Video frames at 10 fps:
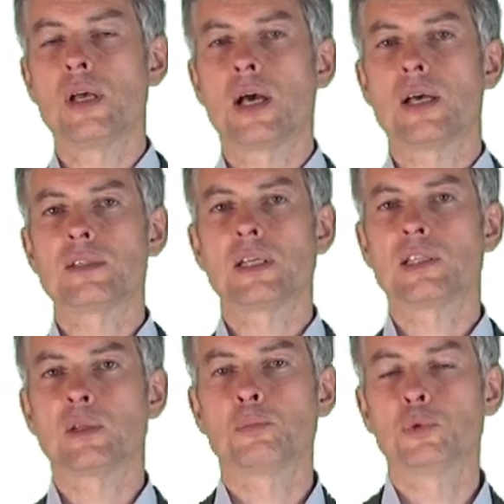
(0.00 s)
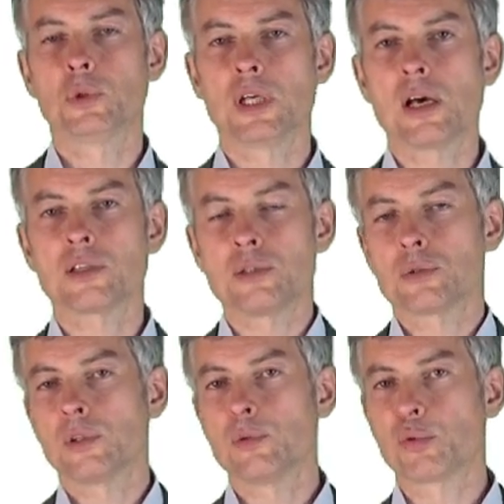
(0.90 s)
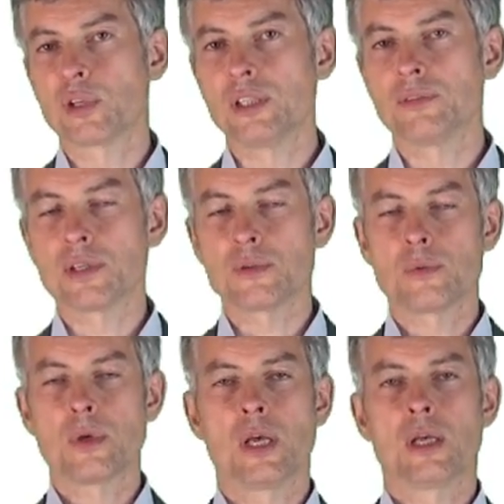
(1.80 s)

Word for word: à un certain nombre de gares qui sont les points de livraison